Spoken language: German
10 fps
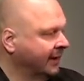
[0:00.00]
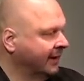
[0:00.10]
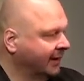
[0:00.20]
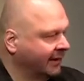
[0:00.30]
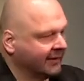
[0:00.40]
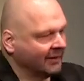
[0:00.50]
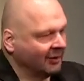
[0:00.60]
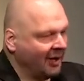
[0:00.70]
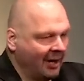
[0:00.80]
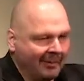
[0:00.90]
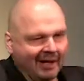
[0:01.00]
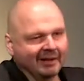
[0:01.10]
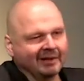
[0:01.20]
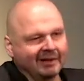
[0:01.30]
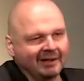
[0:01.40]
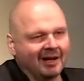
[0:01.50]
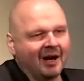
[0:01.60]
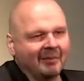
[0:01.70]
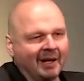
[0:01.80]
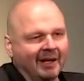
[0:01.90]
Äh, es äh, sind noch Arbeiter, die hier
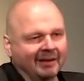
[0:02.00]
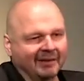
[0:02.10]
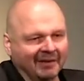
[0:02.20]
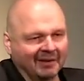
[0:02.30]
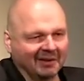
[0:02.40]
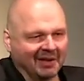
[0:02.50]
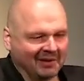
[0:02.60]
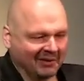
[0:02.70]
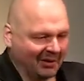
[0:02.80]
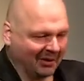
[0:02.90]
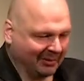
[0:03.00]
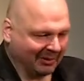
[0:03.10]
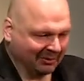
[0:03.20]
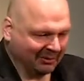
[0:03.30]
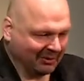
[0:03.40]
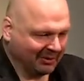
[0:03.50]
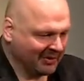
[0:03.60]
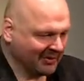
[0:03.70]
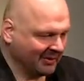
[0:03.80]
arbeiten, sind also heute mit unter uns.